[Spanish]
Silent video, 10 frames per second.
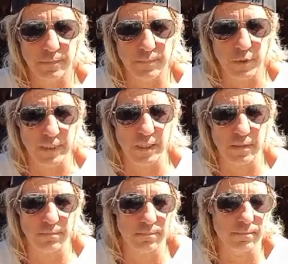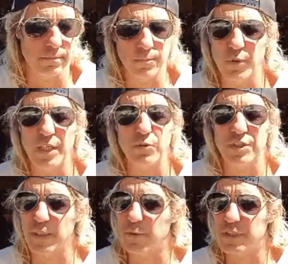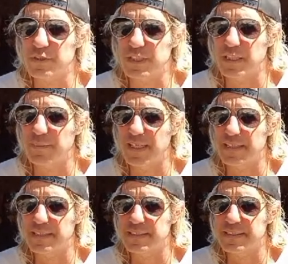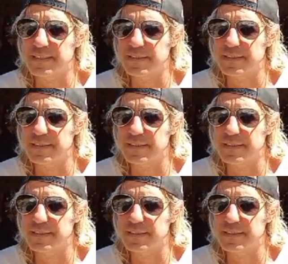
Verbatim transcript: porque voy a luchar por estos animales